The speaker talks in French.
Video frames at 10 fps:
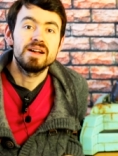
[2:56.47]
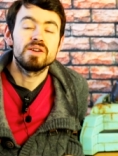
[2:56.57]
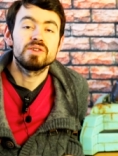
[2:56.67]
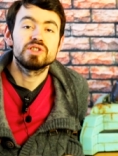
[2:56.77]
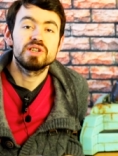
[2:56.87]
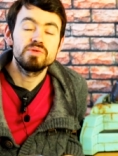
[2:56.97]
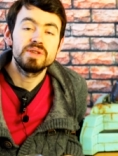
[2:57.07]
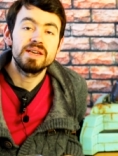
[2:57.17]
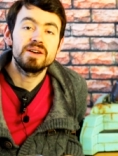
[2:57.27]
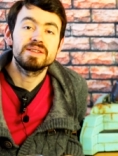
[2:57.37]
J'ai eu
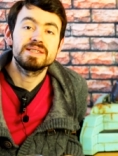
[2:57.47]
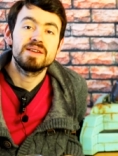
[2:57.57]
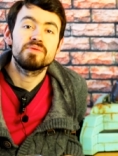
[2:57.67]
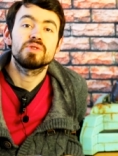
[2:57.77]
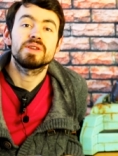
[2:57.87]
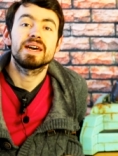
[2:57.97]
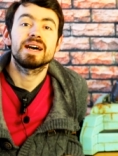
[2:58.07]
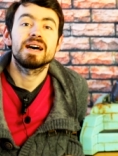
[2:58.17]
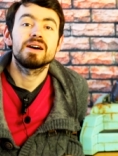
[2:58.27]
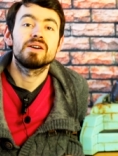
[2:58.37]
d'ailleurs des infos hier,